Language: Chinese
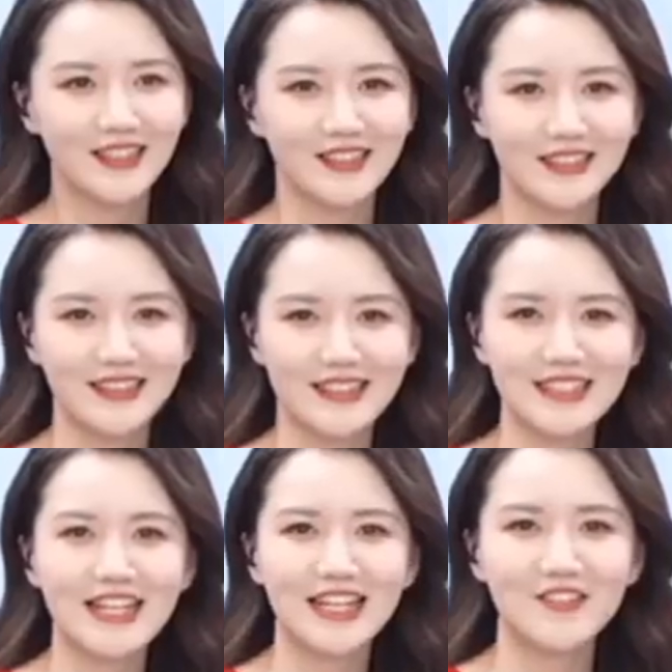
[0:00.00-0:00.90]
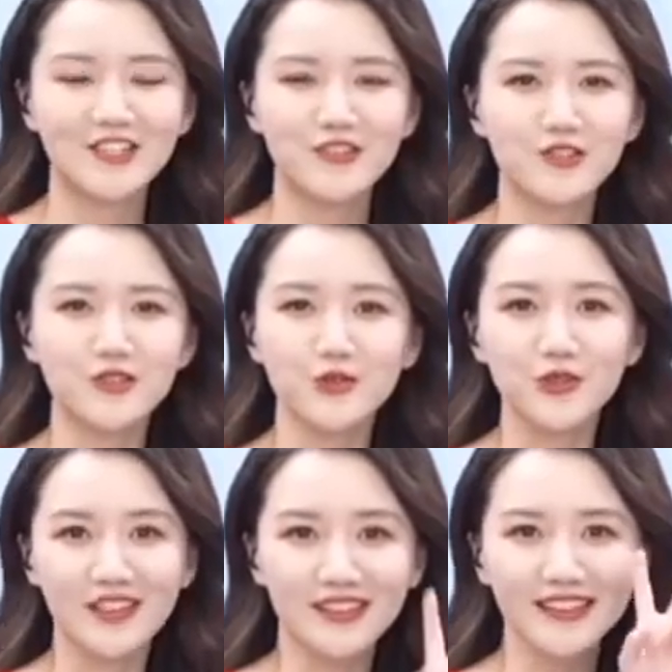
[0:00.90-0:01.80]
那接下来问一问松
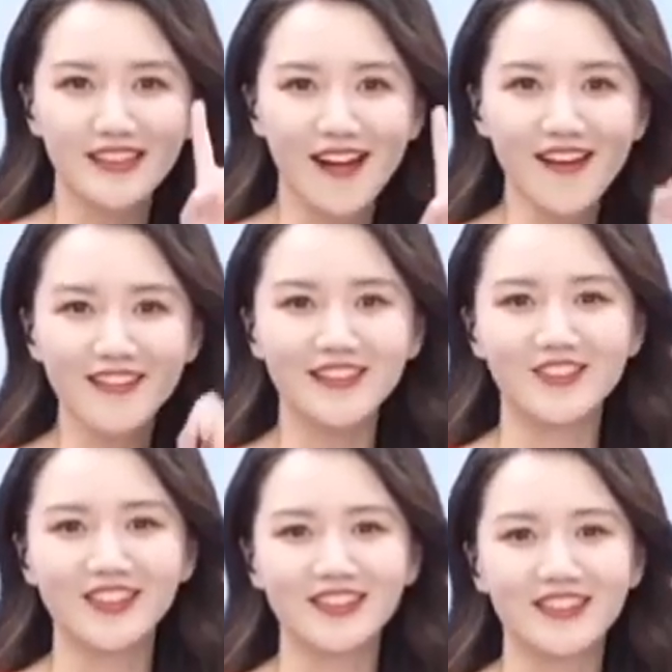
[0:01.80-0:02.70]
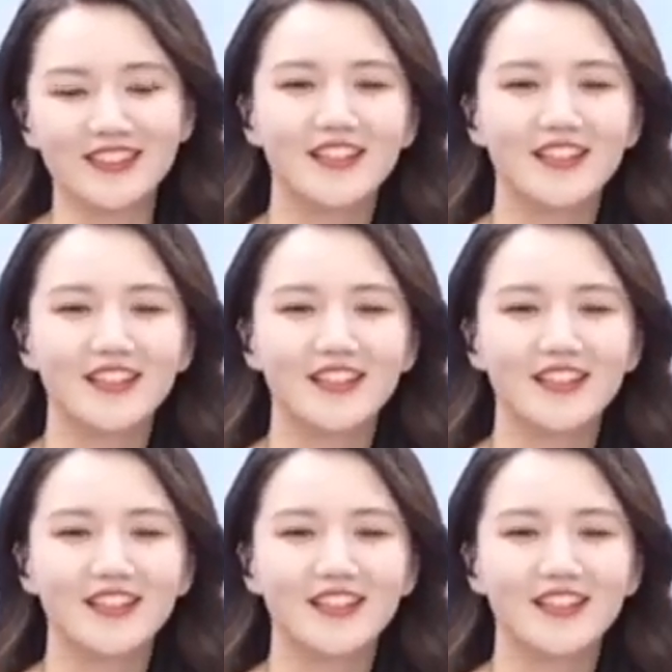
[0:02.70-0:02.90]
韵第二个问题，